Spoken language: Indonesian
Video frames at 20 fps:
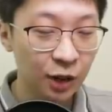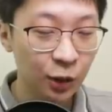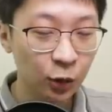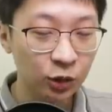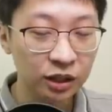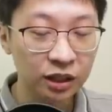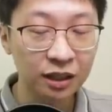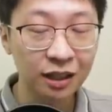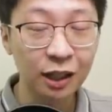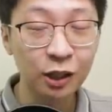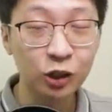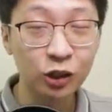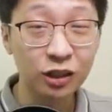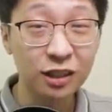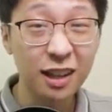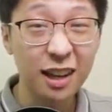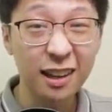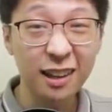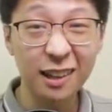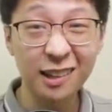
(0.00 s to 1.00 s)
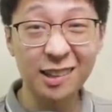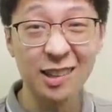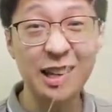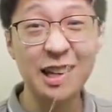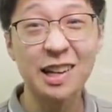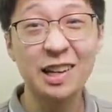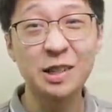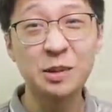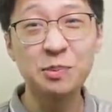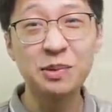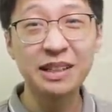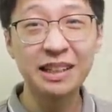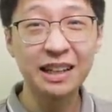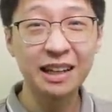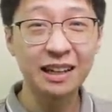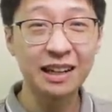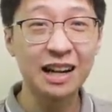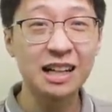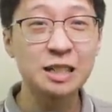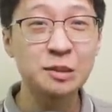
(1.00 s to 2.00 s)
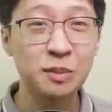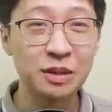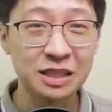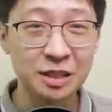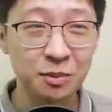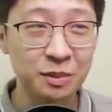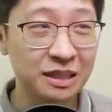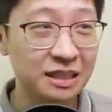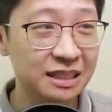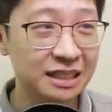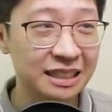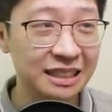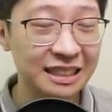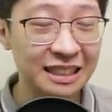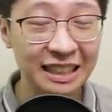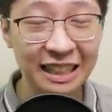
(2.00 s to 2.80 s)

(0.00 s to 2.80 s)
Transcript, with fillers: konten kreatornya akhirnya diberikan hal semacam ini